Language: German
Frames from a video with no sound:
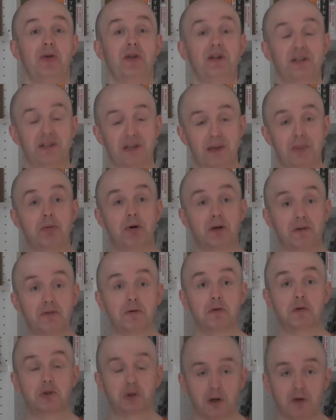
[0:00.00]
oder den gesamten
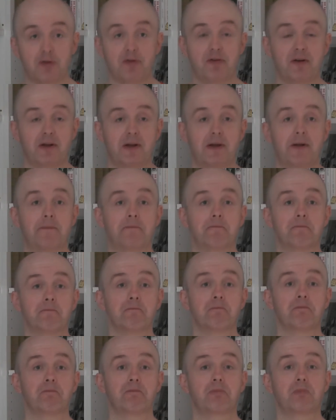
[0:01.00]
Prüfungsstoff,
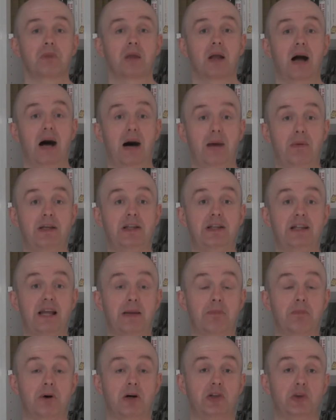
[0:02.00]
aber ich
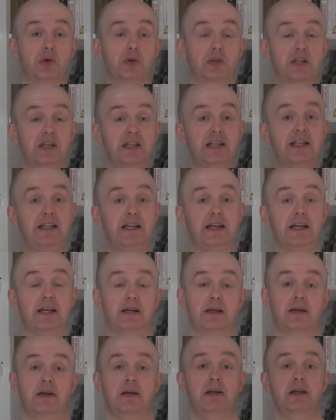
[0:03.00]
denke mal so, die
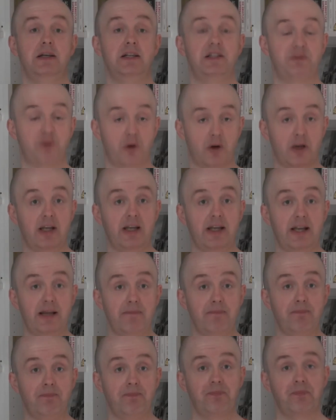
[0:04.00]
Linie ist
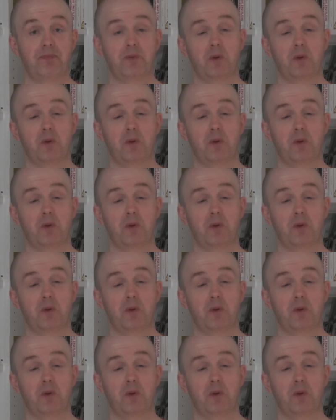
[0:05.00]
vorgegeben.